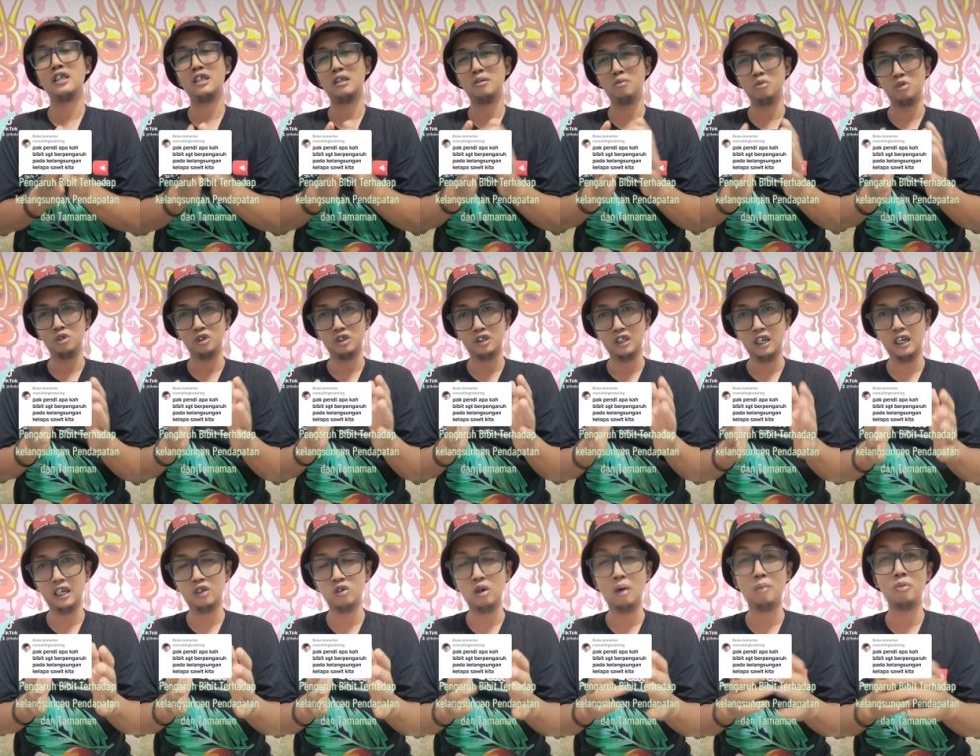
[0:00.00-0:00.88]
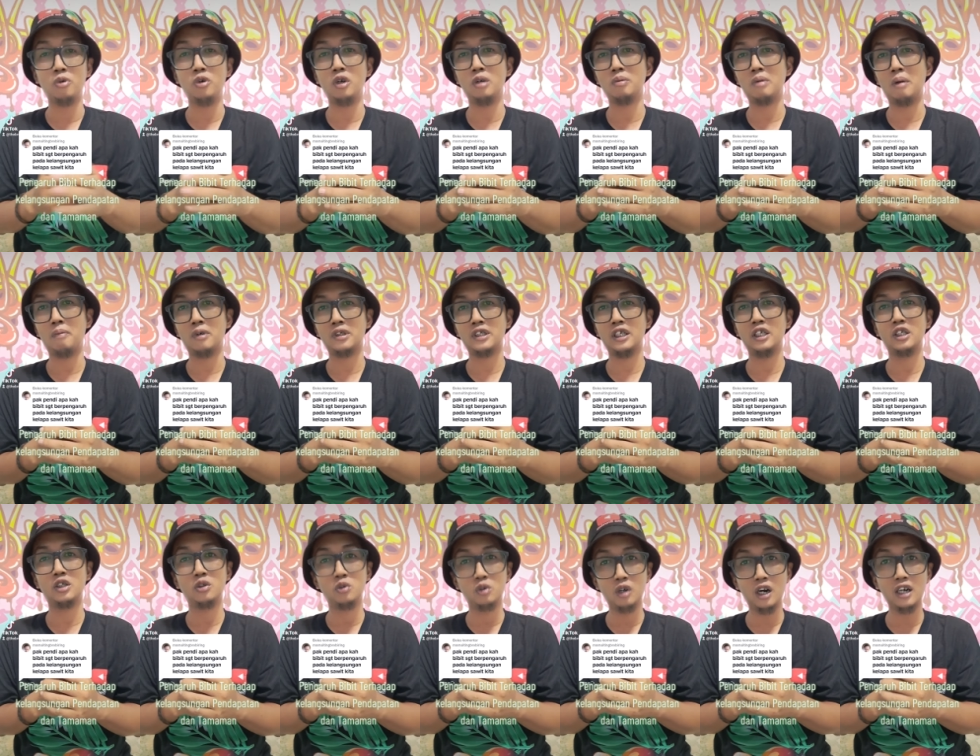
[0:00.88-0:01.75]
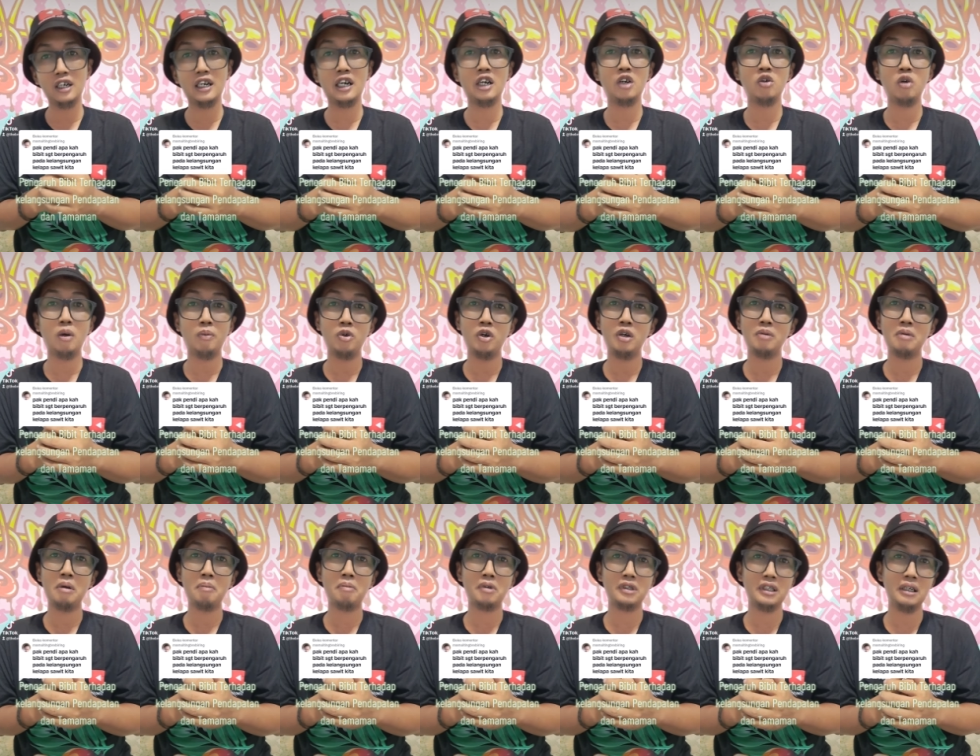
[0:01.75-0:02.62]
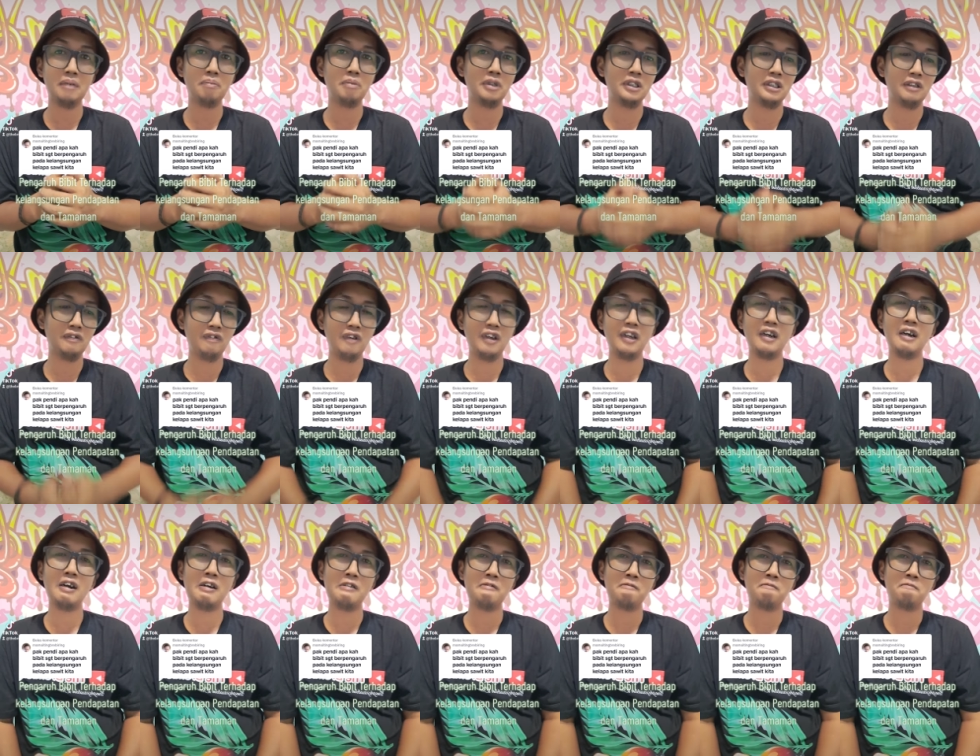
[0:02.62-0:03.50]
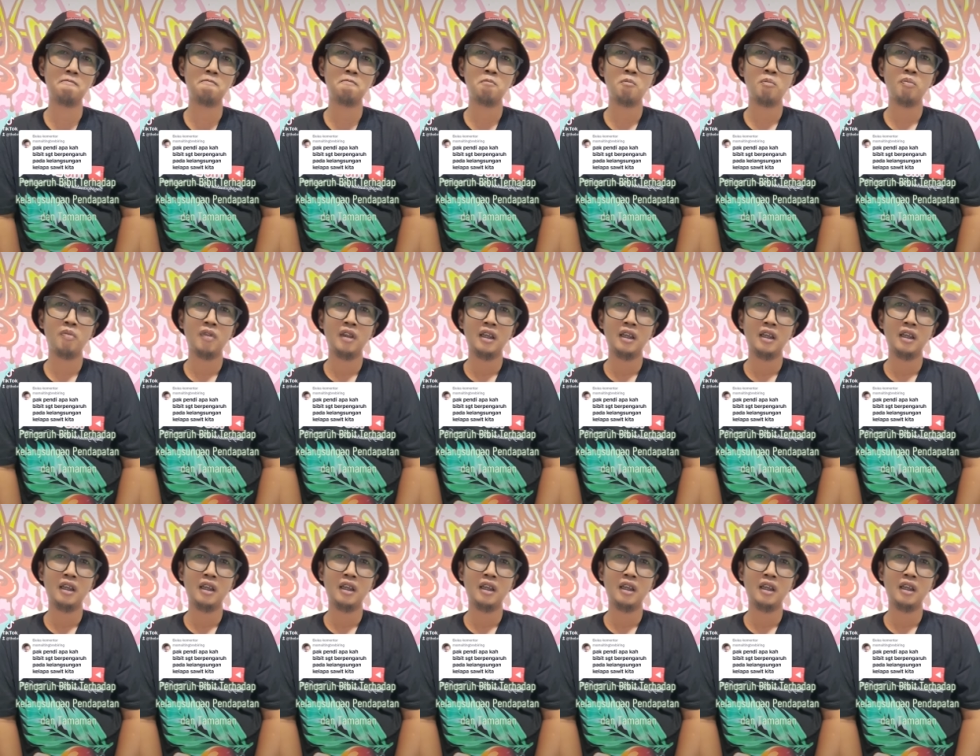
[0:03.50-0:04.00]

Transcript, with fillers: kemudian 25% dura dan 25% pisifera.